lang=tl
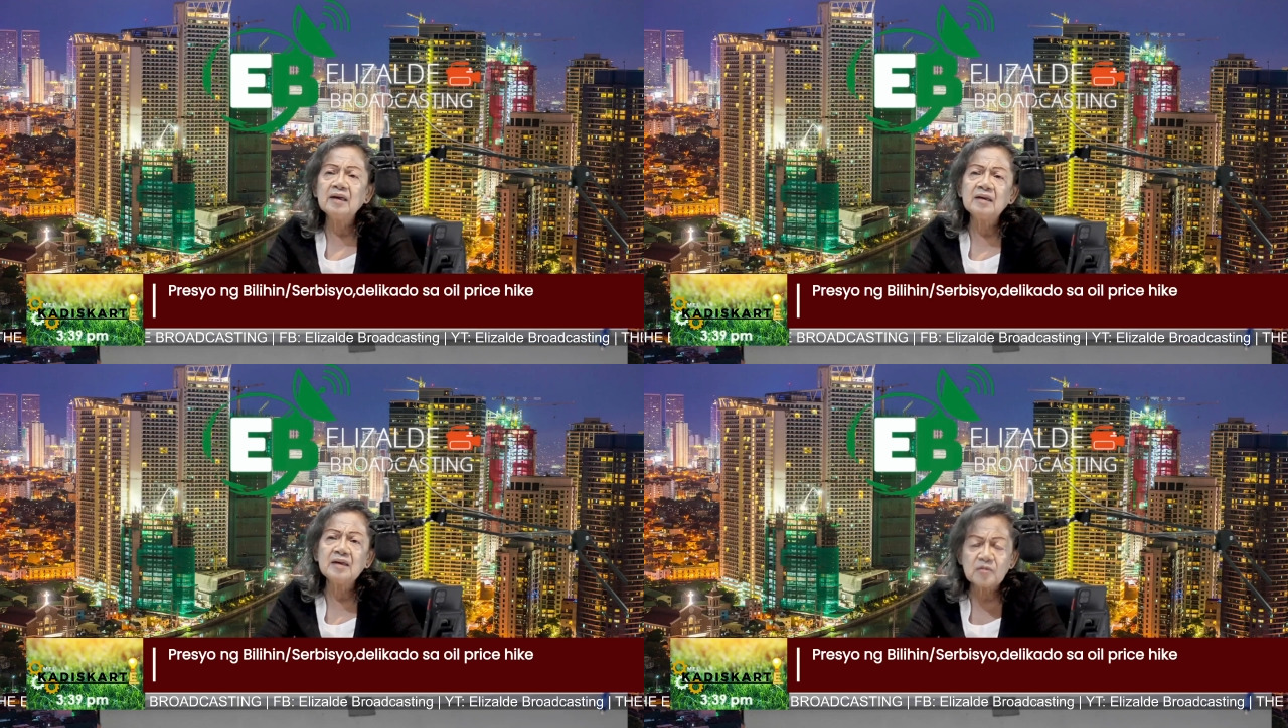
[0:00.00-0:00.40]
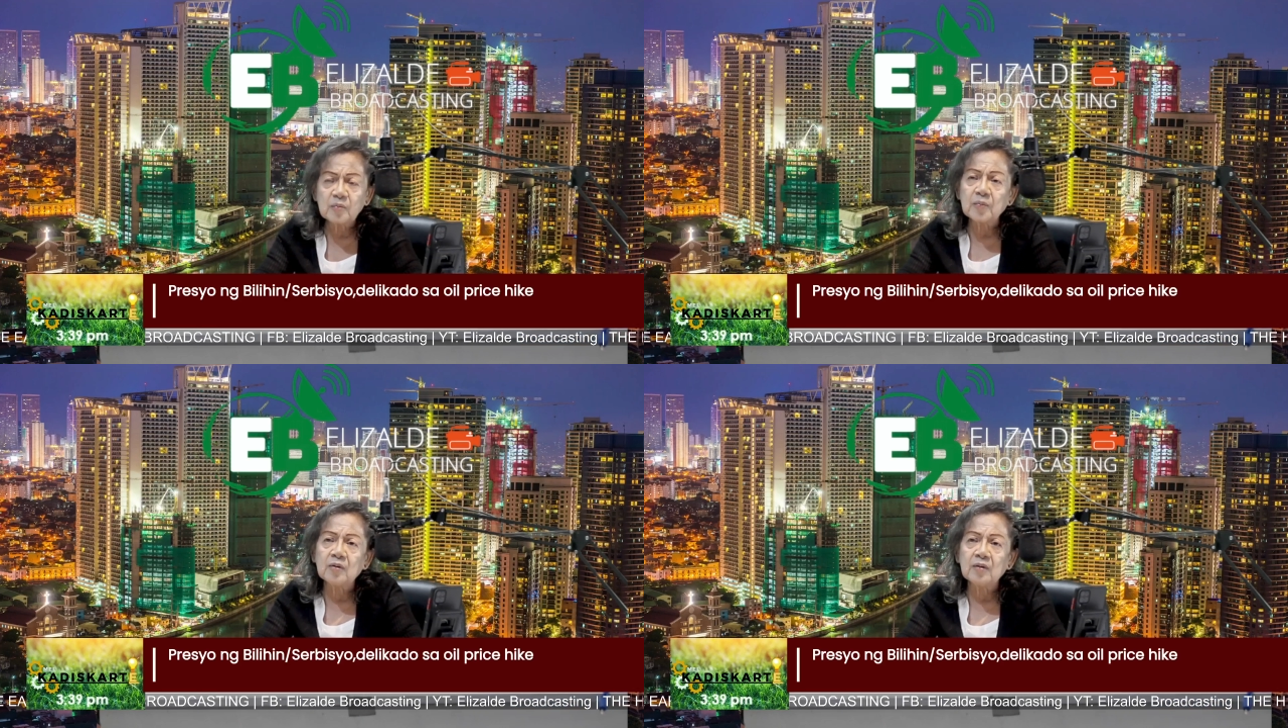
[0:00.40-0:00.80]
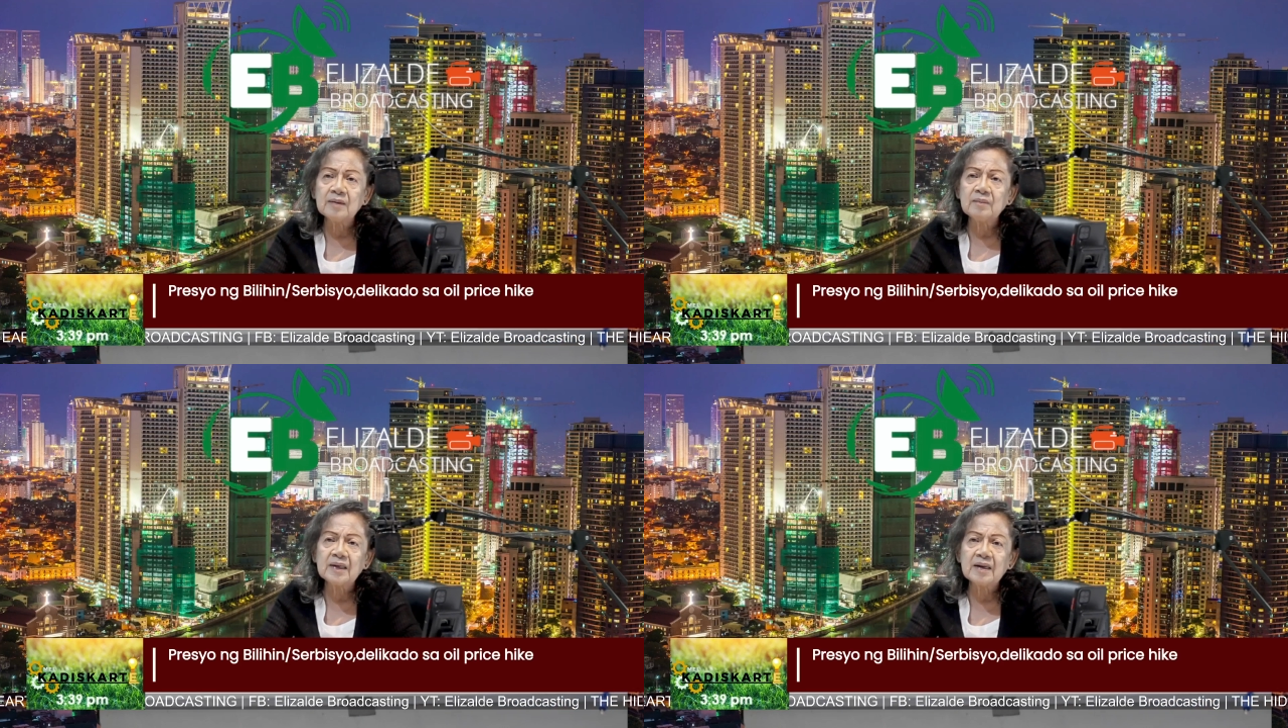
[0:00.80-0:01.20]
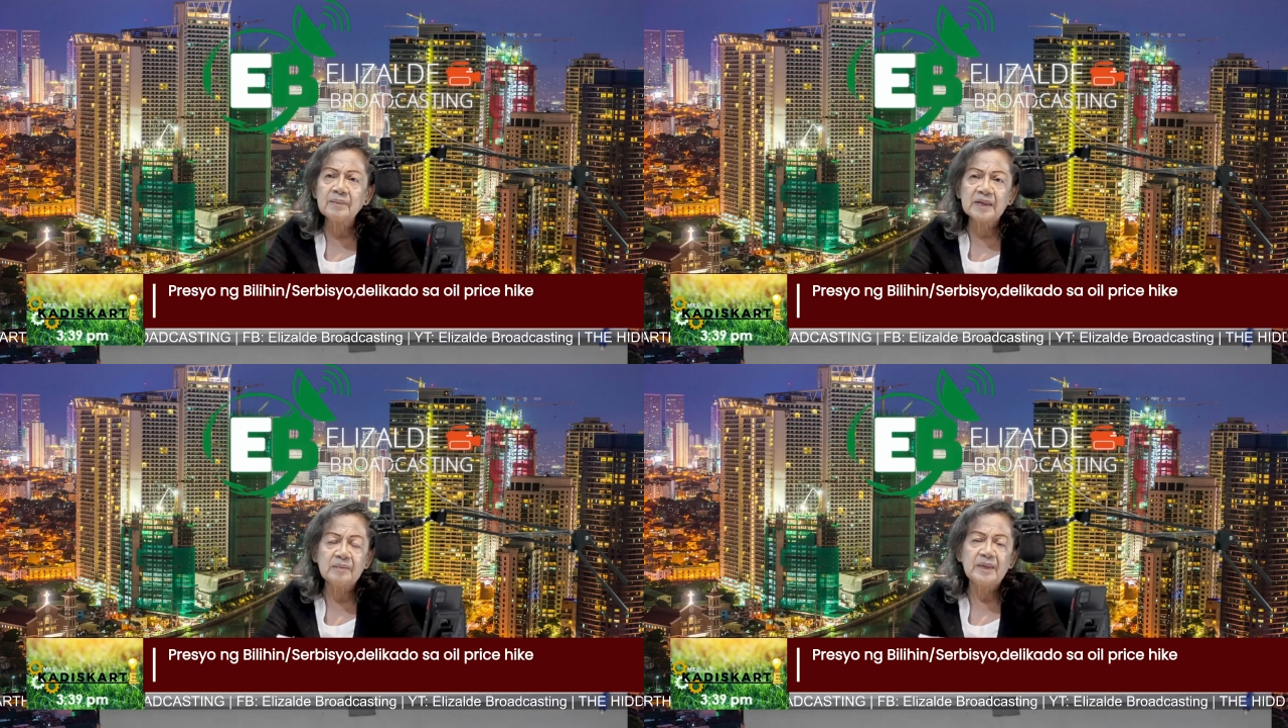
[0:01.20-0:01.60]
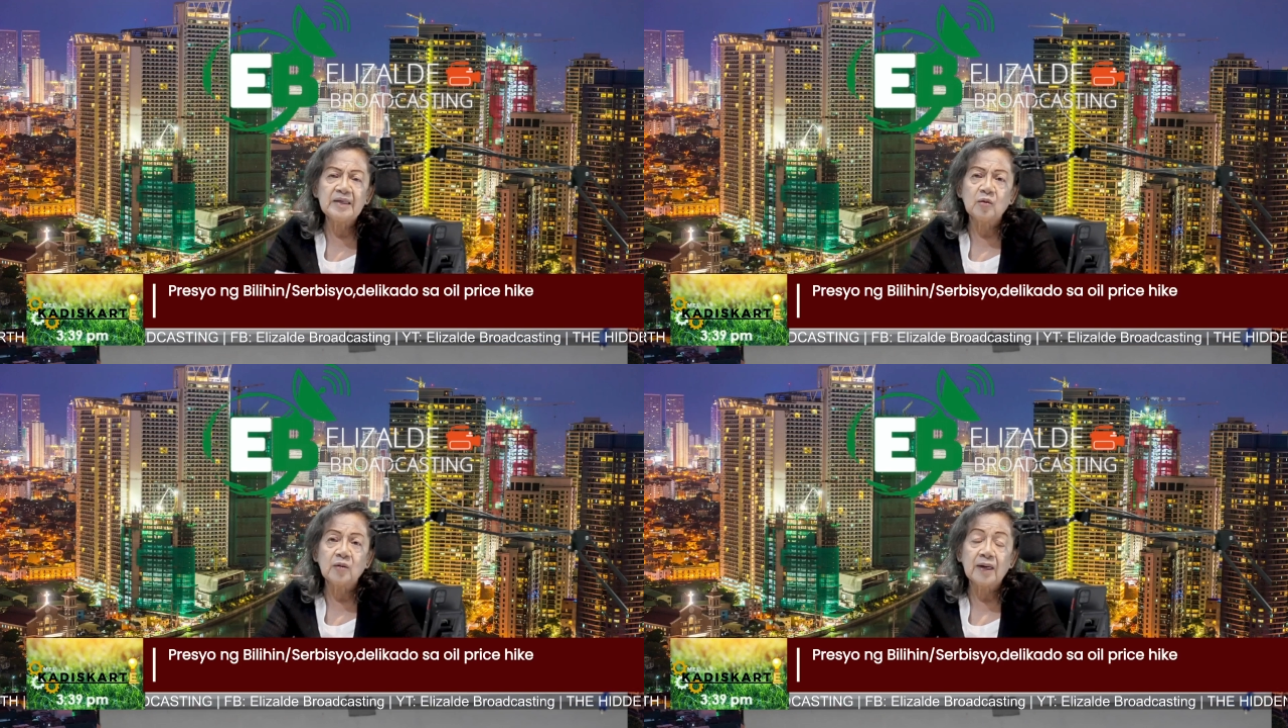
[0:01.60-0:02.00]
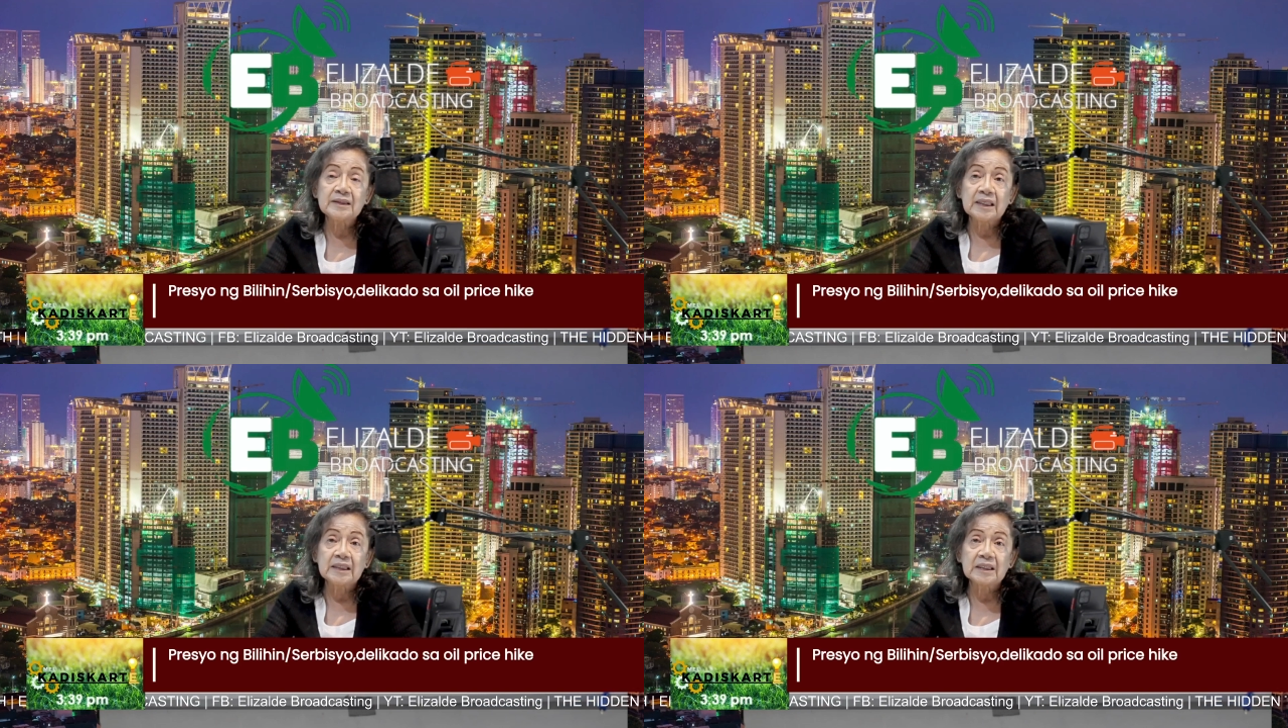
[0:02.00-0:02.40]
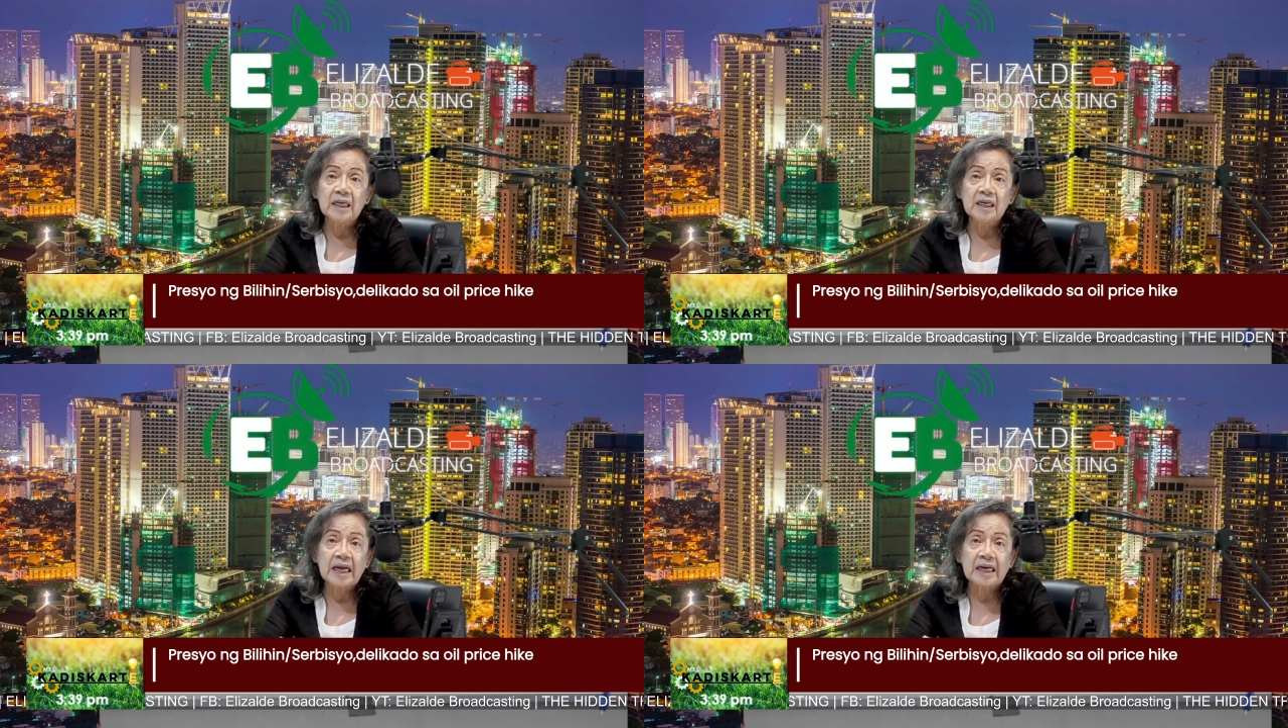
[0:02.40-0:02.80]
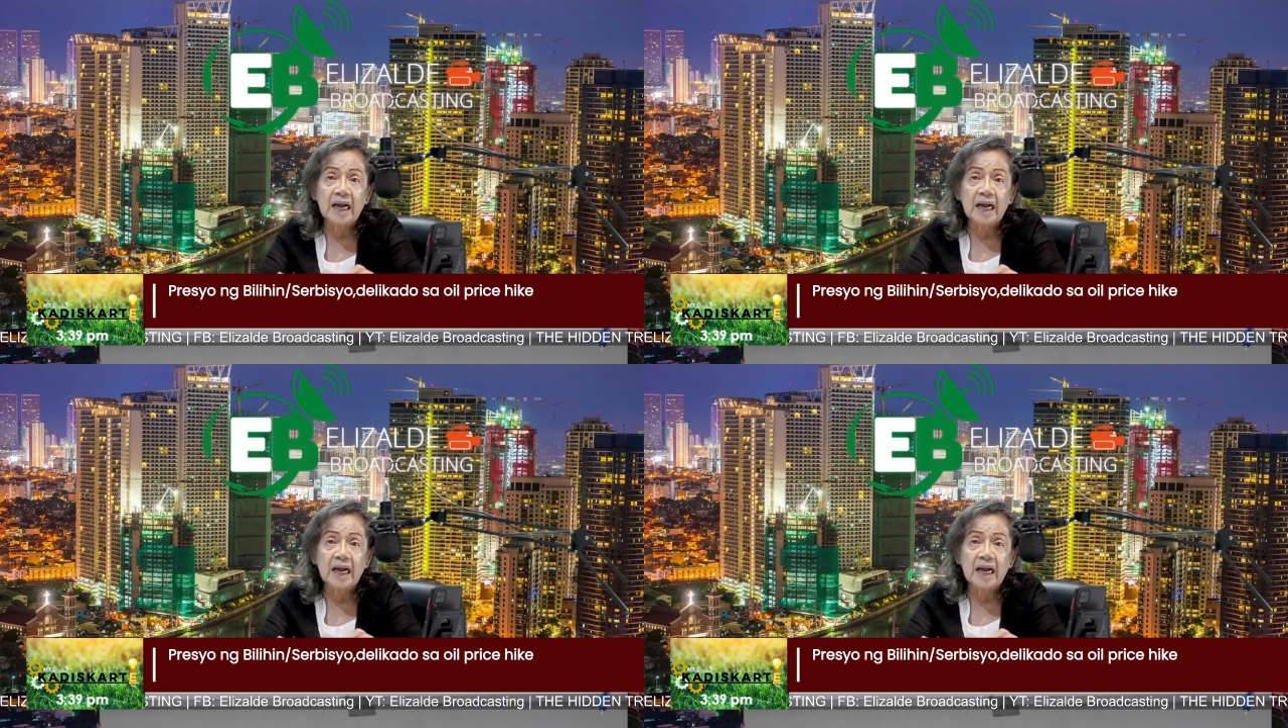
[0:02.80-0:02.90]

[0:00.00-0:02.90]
eh, alam nyo po, ang mga Pilipino ay talagang